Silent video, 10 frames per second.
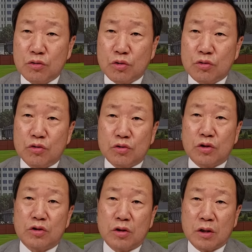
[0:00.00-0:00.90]
유동규
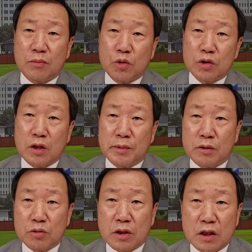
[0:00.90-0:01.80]
전
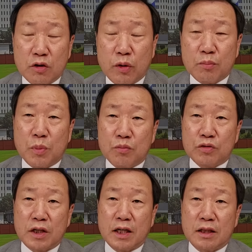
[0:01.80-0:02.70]
성남도시개발공사
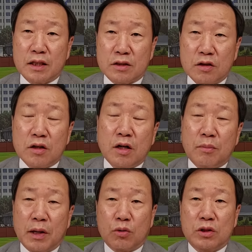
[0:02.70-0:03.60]
기획본부장한테서
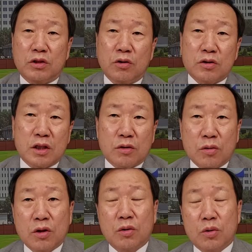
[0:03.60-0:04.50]
바로 이
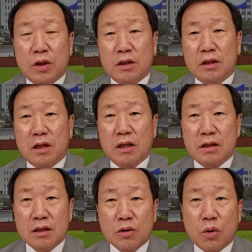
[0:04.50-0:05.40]
정자동 호텔 특혜
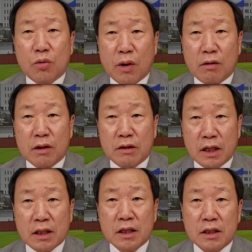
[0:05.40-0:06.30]
의혹과
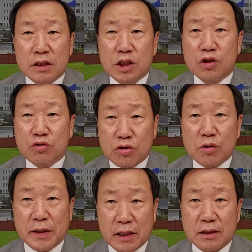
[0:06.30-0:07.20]
관련한
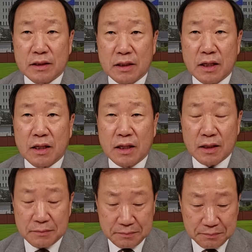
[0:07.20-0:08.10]
진술을 받았는데